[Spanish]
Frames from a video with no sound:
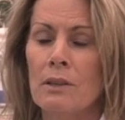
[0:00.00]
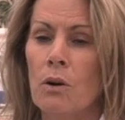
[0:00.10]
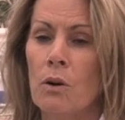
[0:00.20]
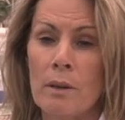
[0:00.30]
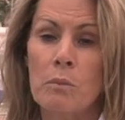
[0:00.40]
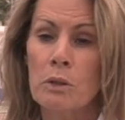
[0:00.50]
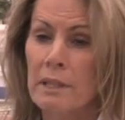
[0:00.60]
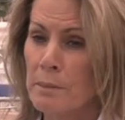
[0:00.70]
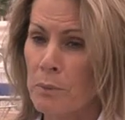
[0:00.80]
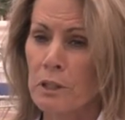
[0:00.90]
o de
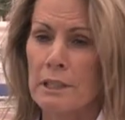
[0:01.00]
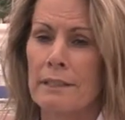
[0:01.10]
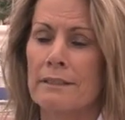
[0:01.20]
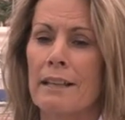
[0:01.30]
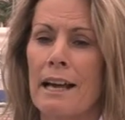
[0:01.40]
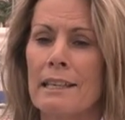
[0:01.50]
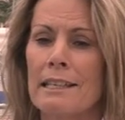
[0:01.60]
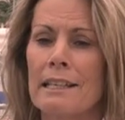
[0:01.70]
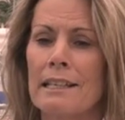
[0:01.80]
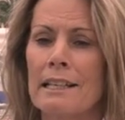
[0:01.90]
multideporte
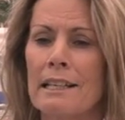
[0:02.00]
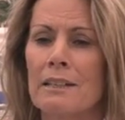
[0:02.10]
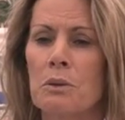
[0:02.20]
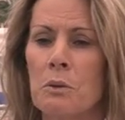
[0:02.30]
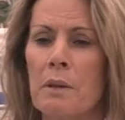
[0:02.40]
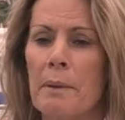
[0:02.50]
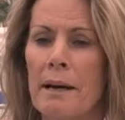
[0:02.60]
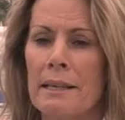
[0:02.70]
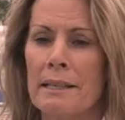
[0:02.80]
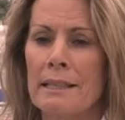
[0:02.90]
aquí en el Club de
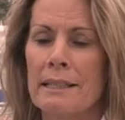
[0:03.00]
Mar